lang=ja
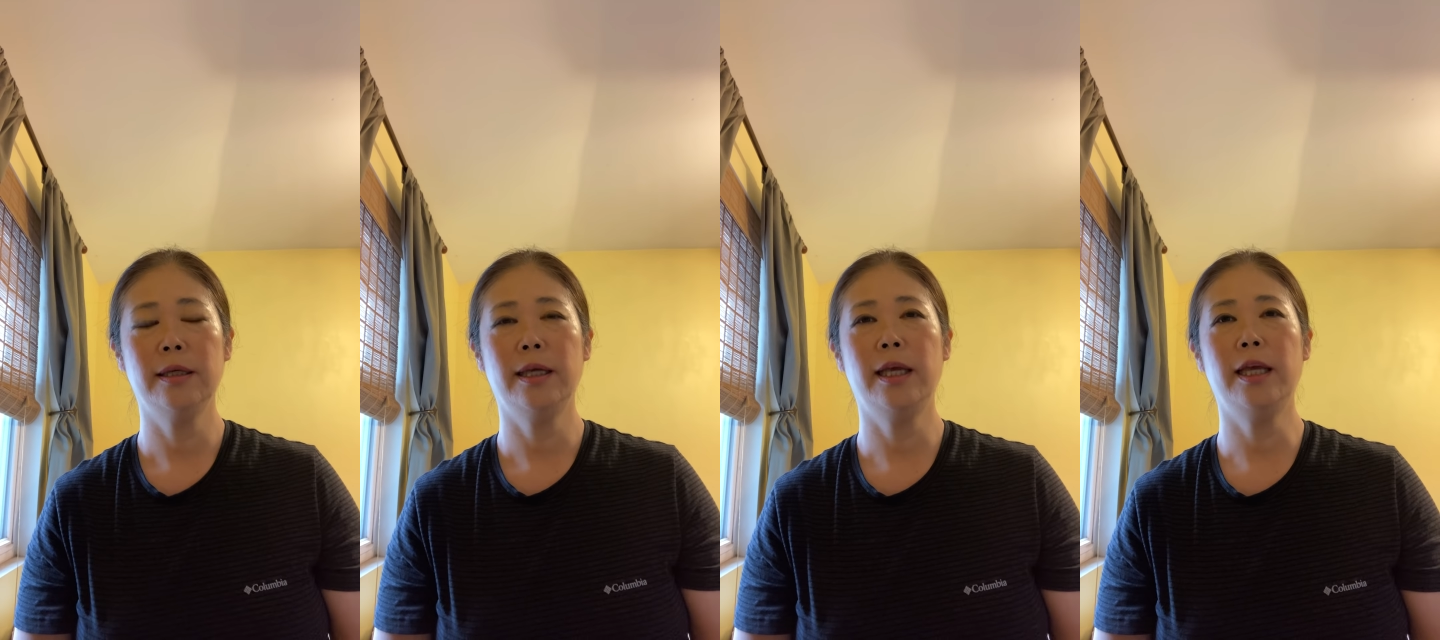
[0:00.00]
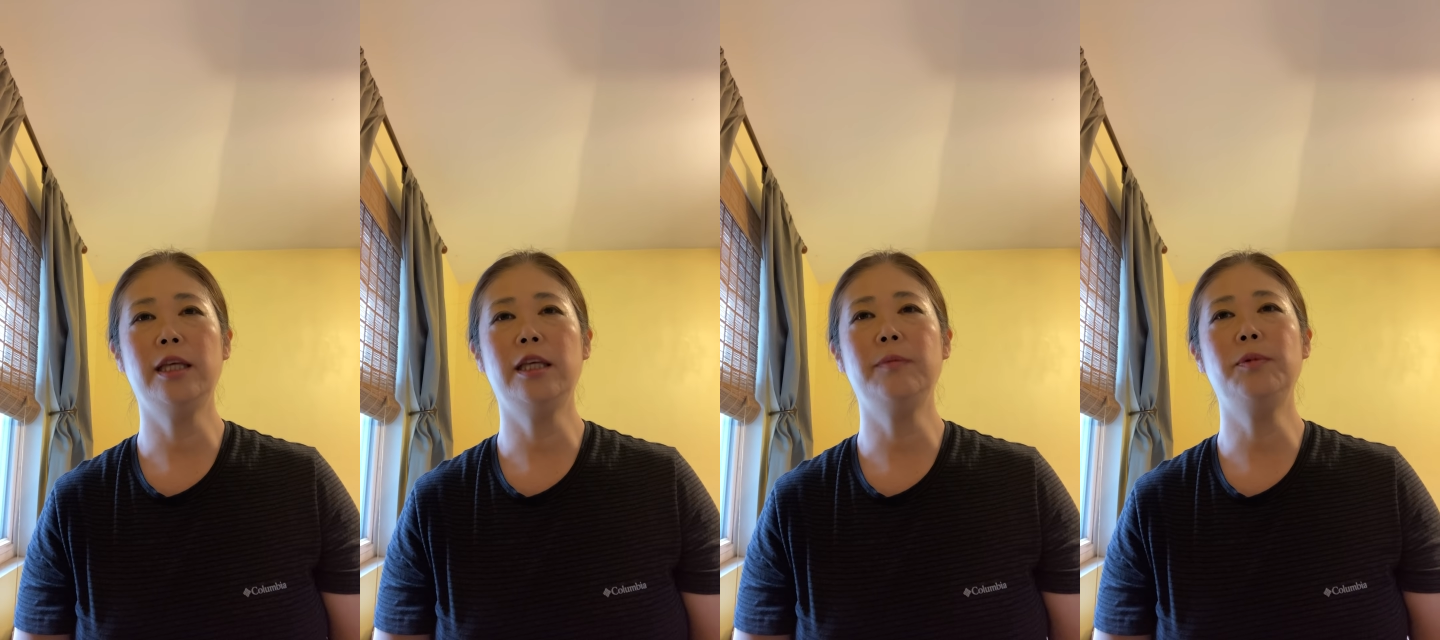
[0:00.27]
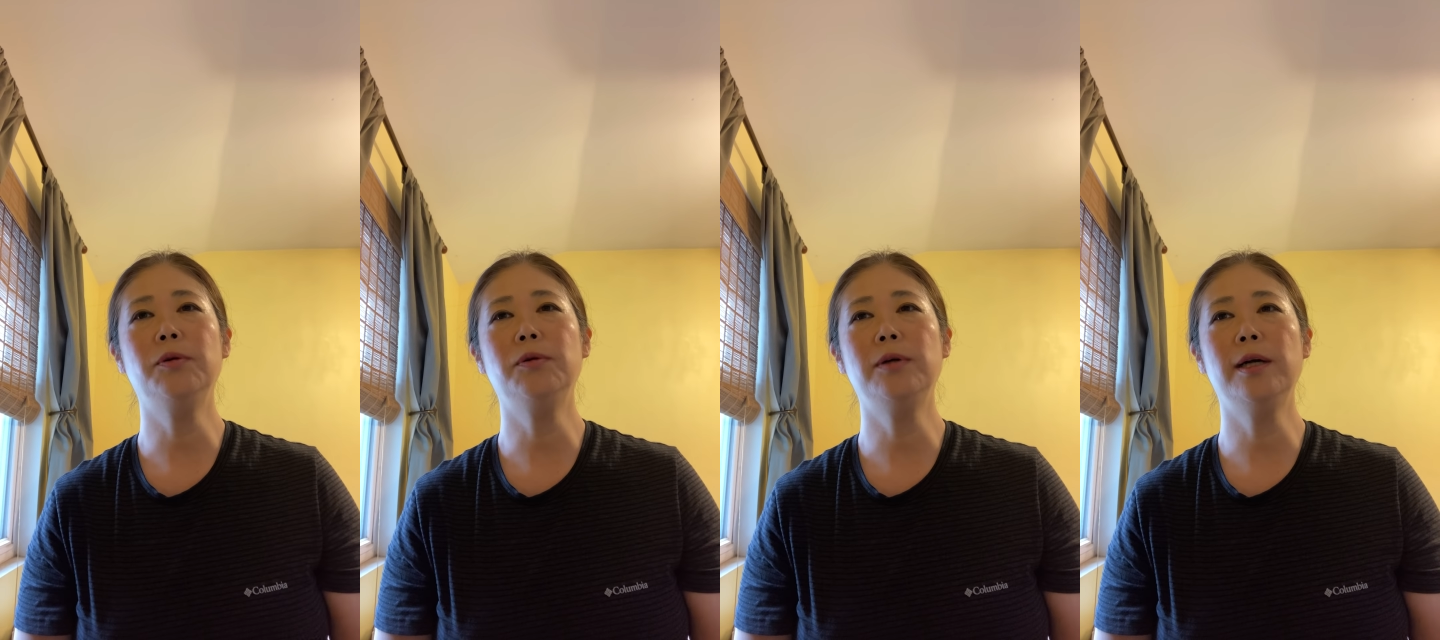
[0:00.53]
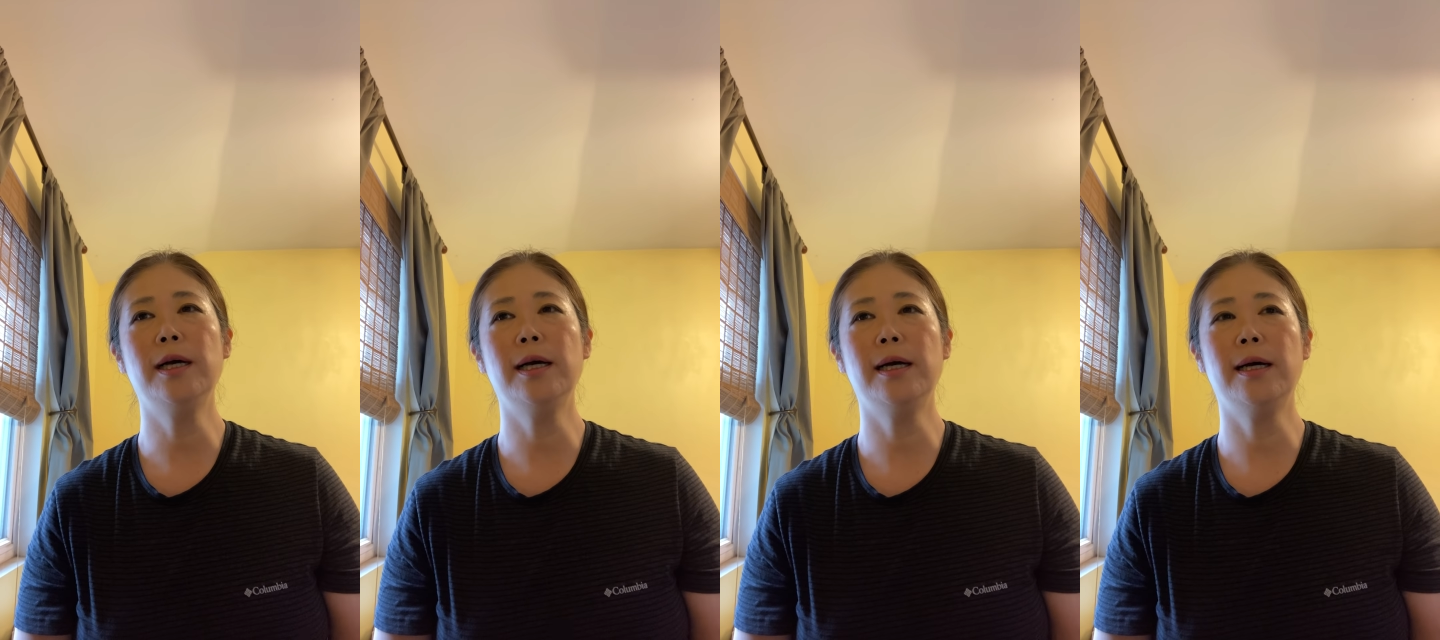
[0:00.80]
疫病
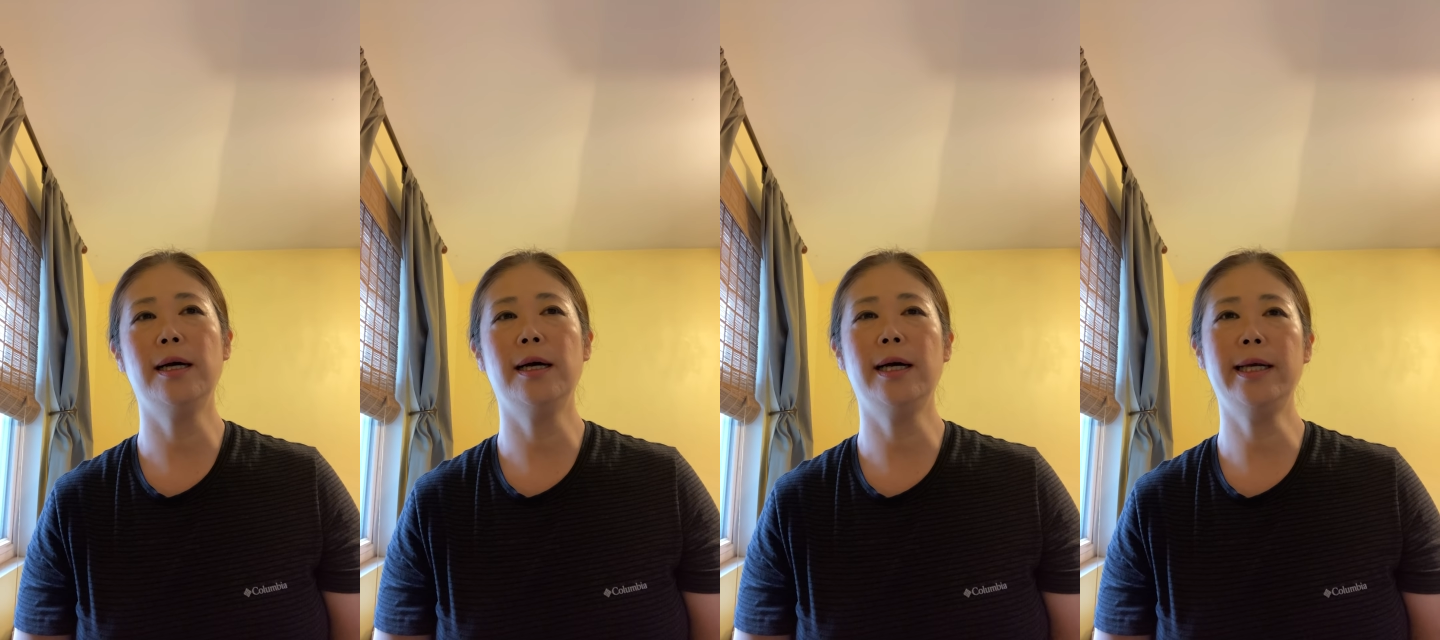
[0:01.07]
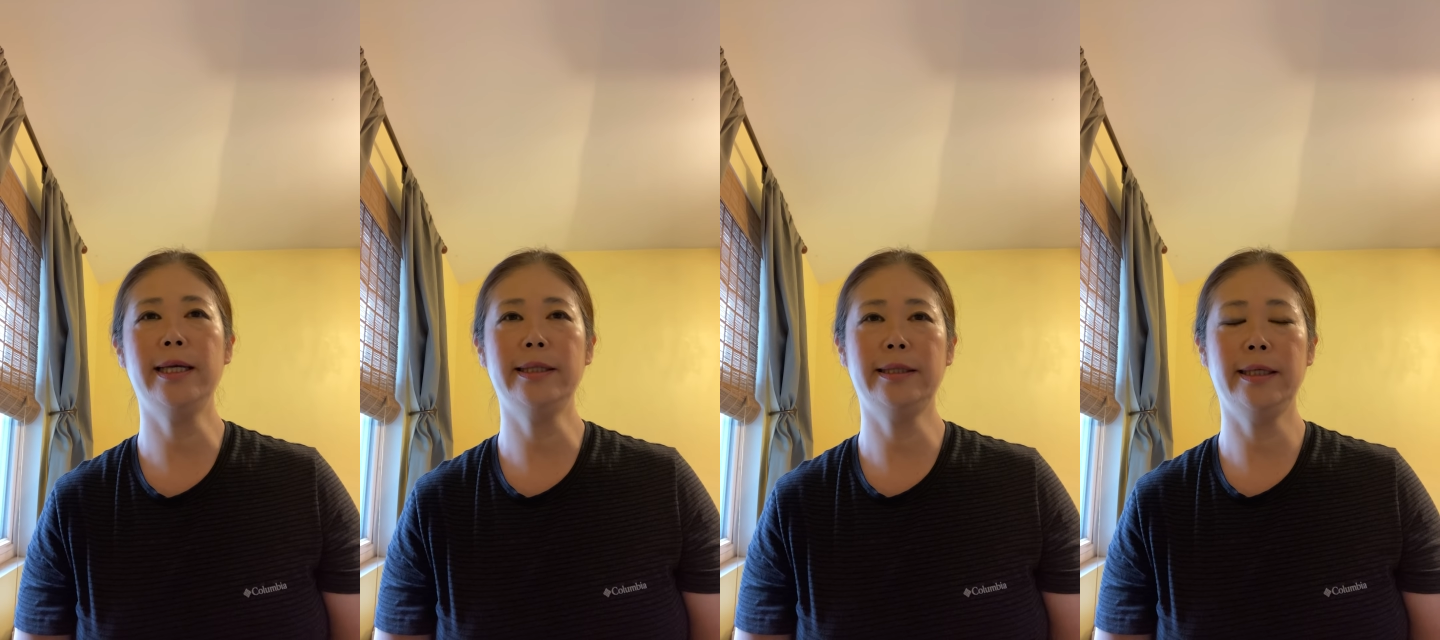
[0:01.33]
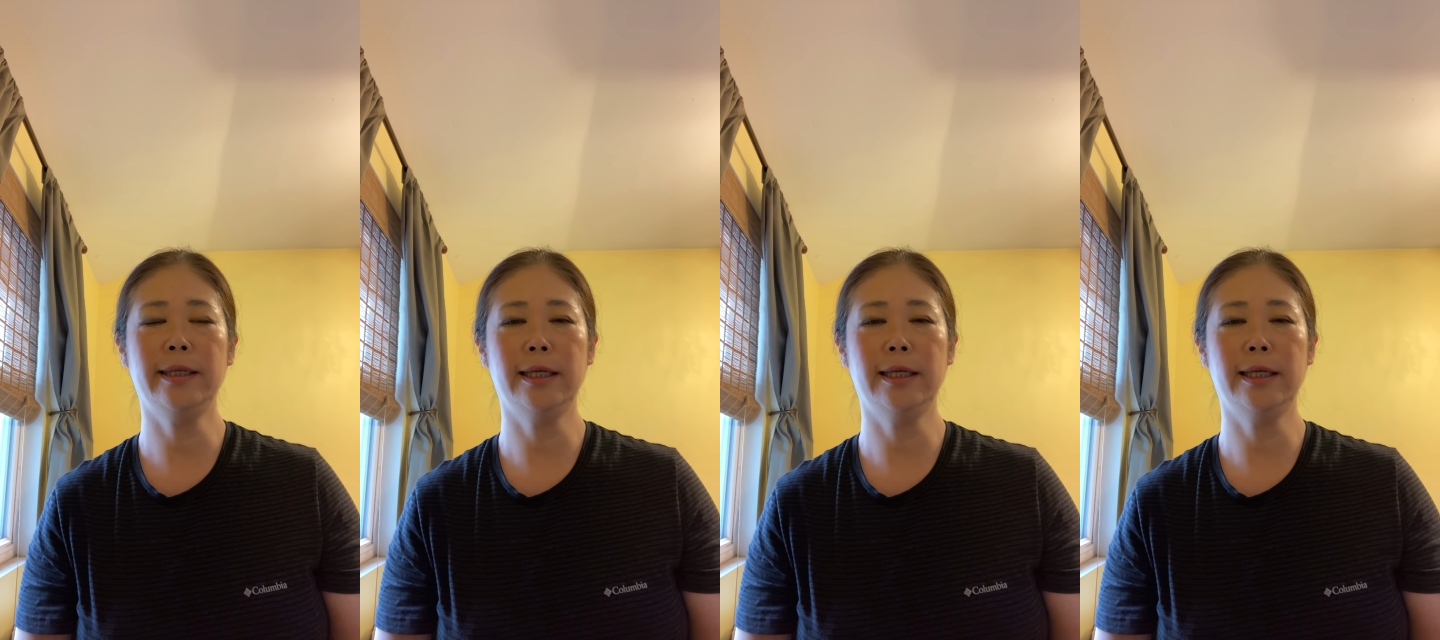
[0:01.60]
が流行って